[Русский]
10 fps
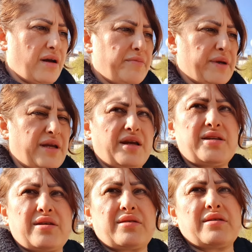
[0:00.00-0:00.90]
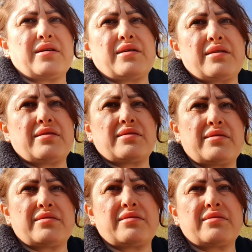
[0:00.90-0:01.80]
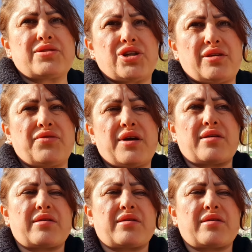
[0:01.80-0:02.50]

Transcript: приедет э, в четверг.